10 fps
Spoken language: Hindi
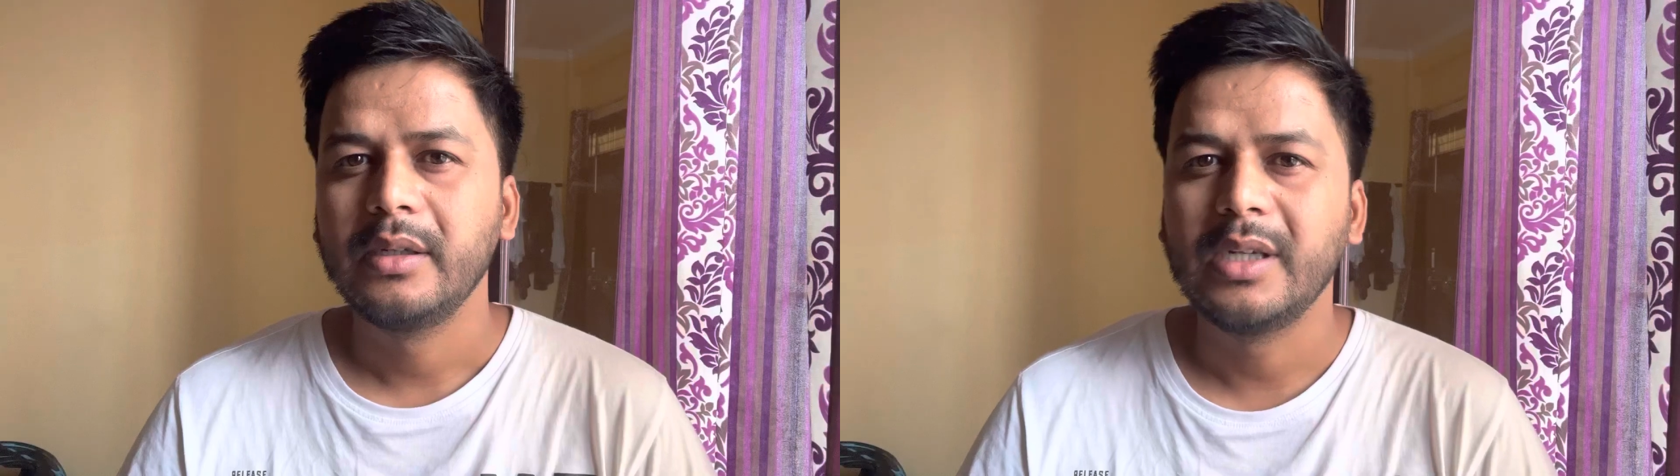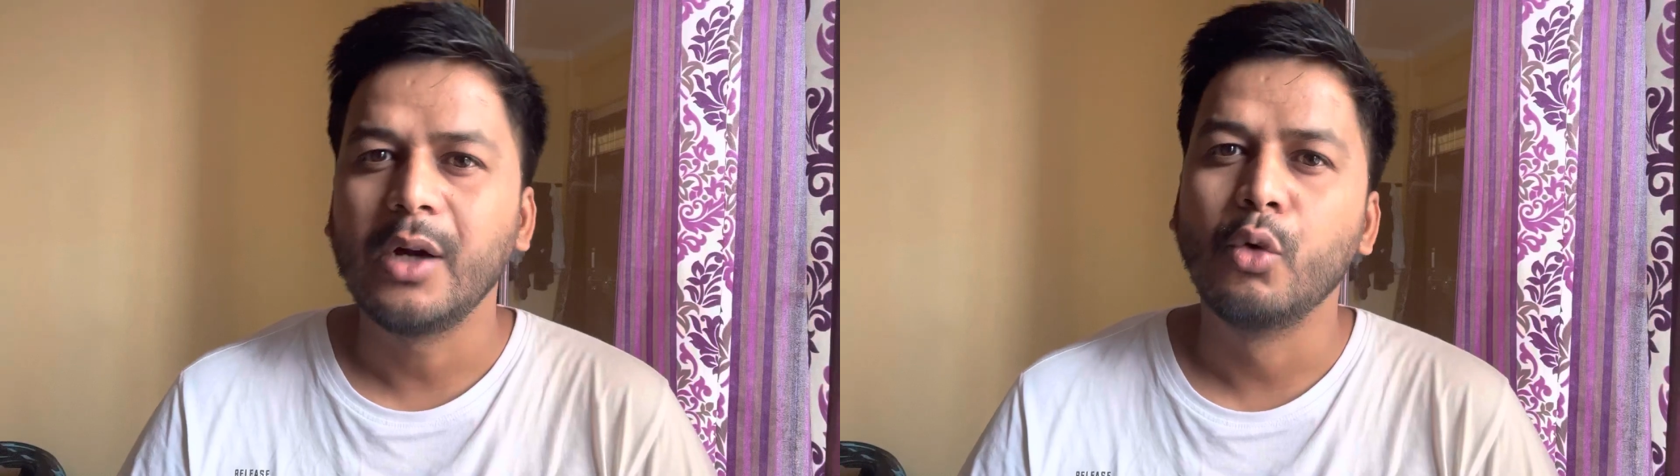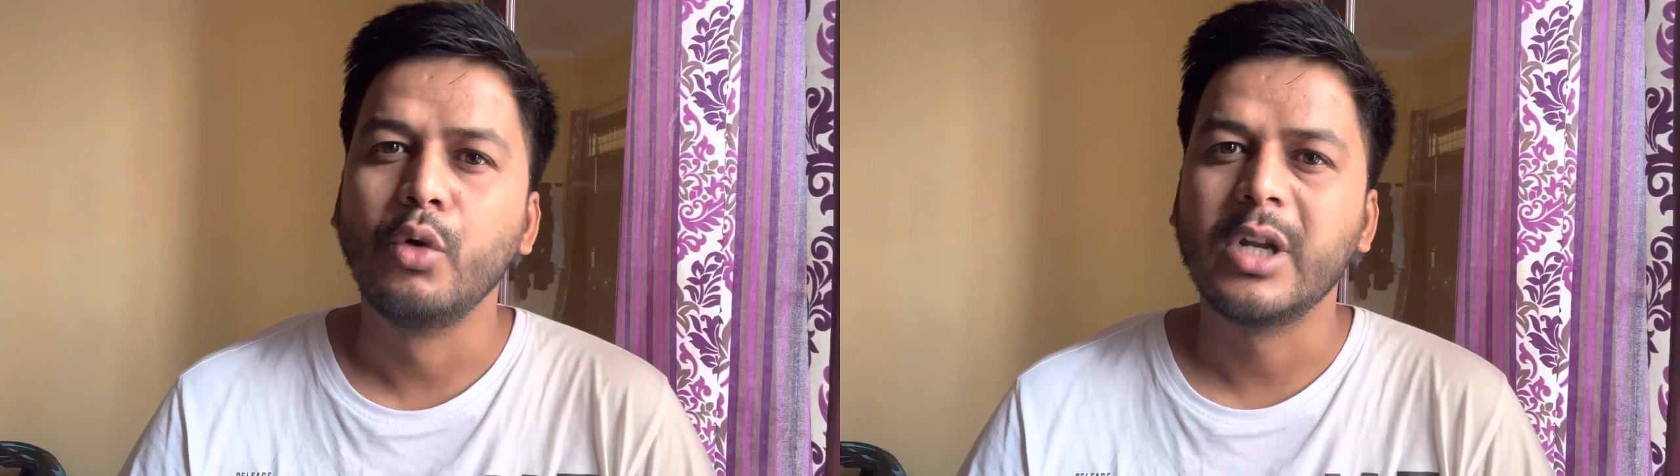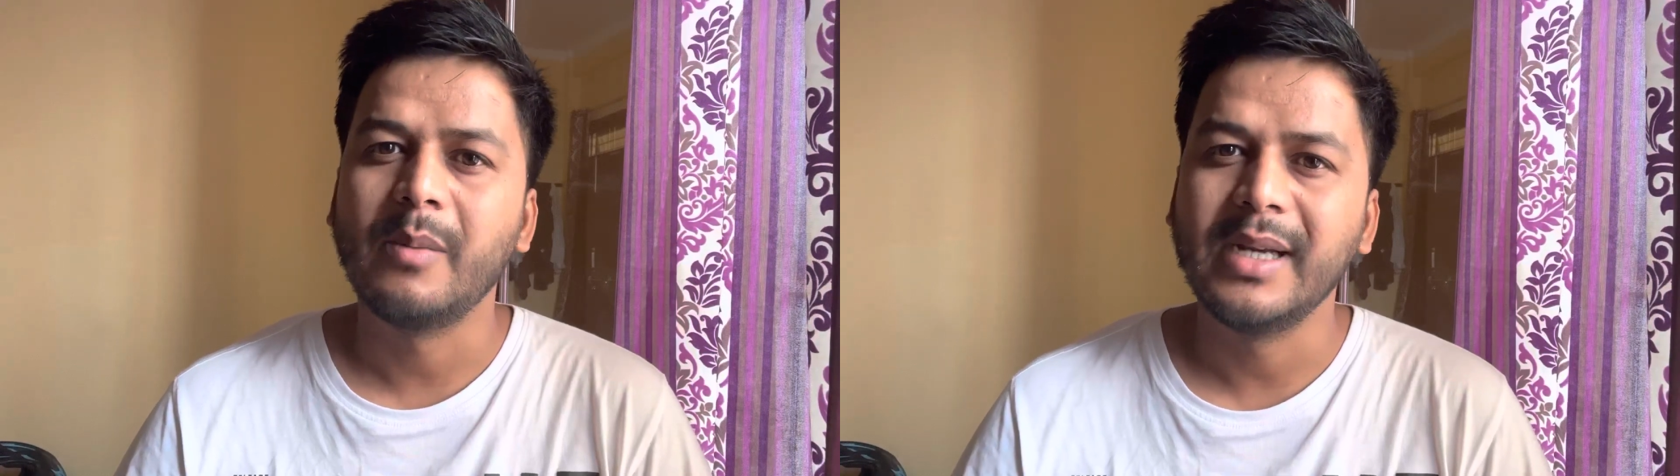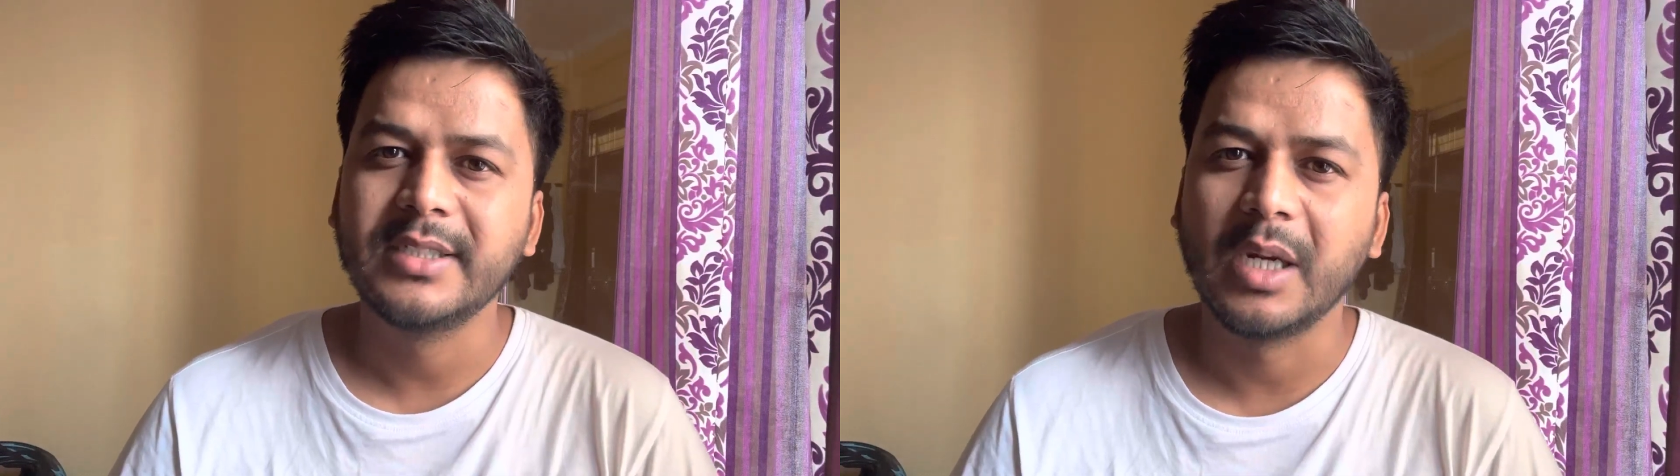क्या
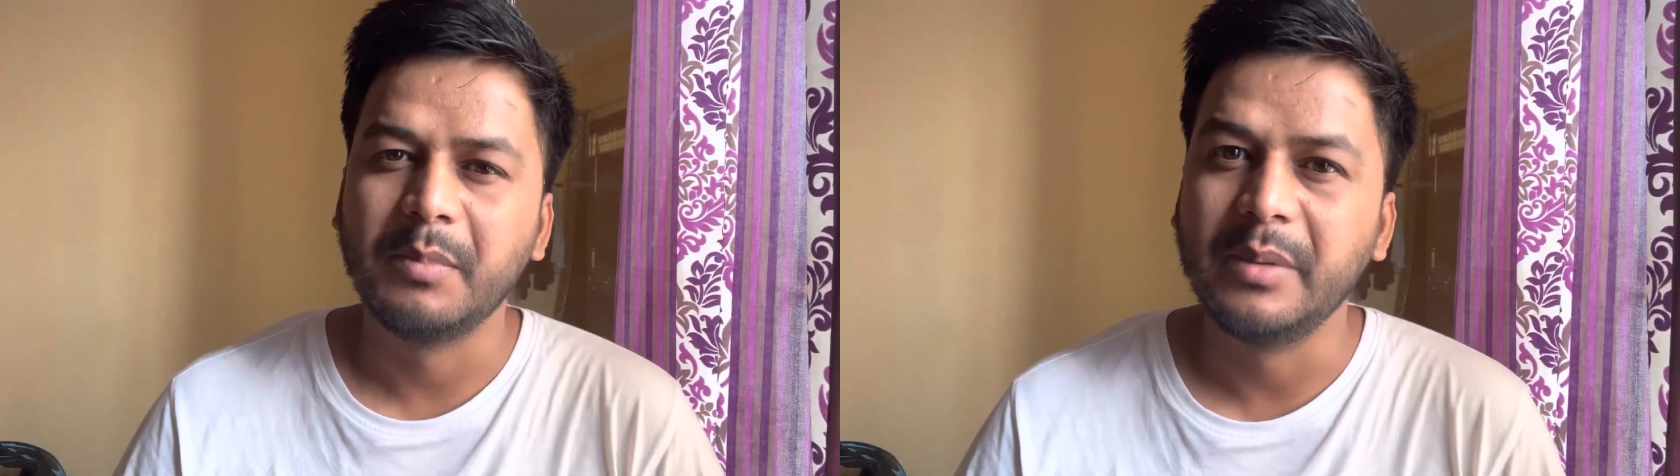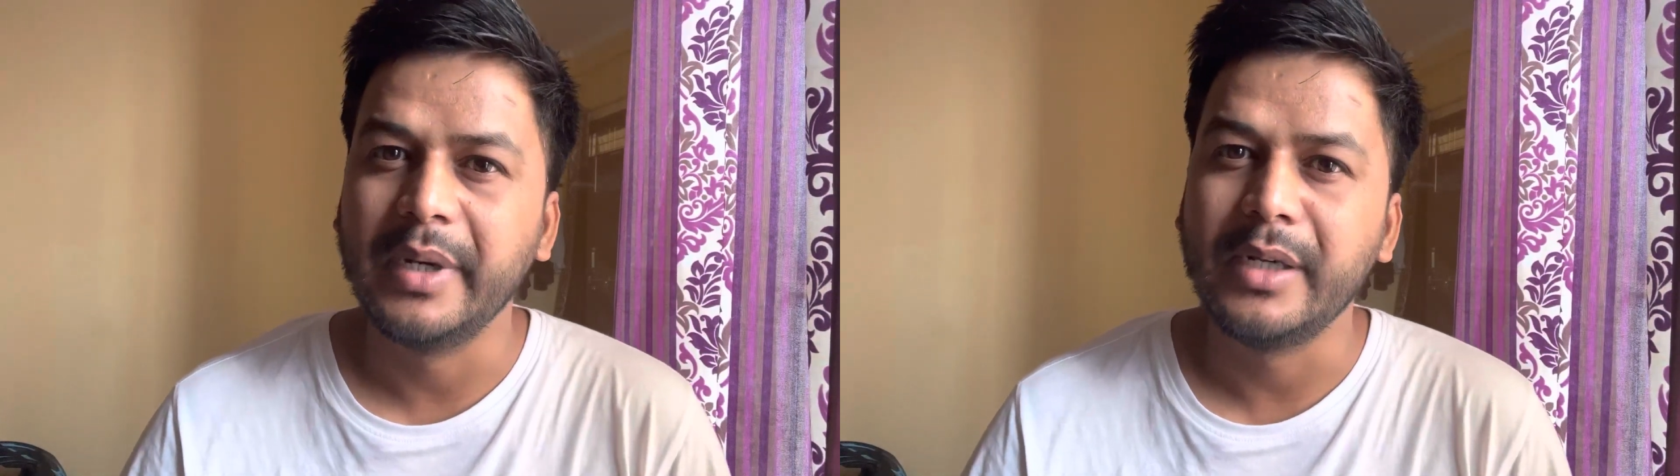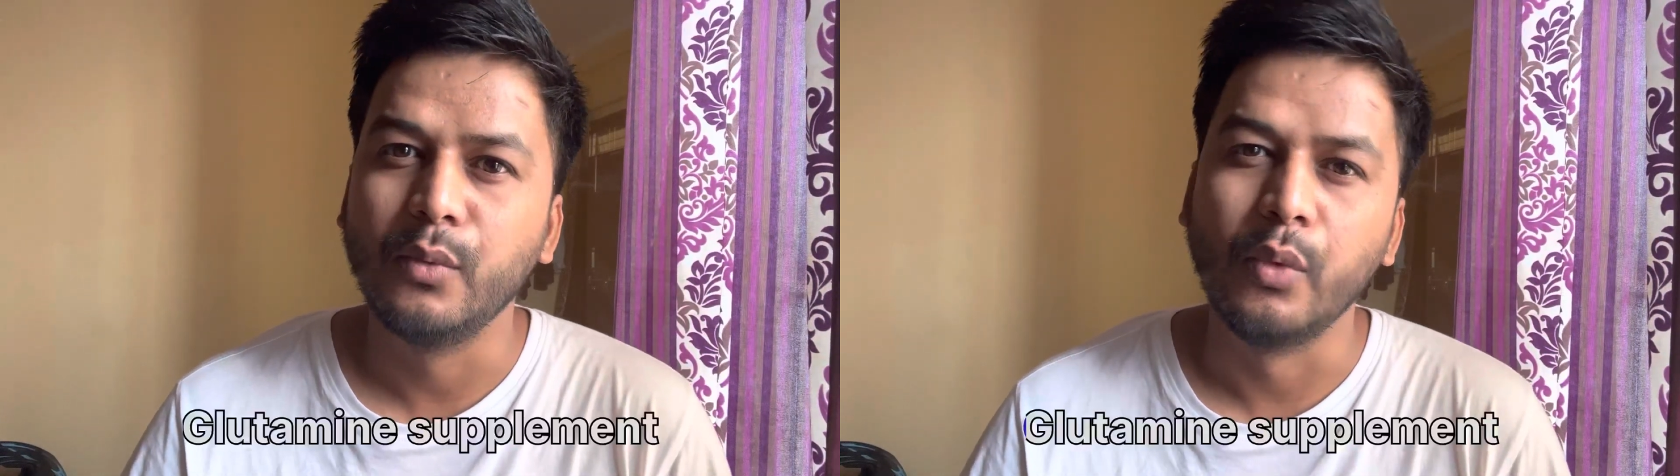गुल्टामाइन सप्लीमेंट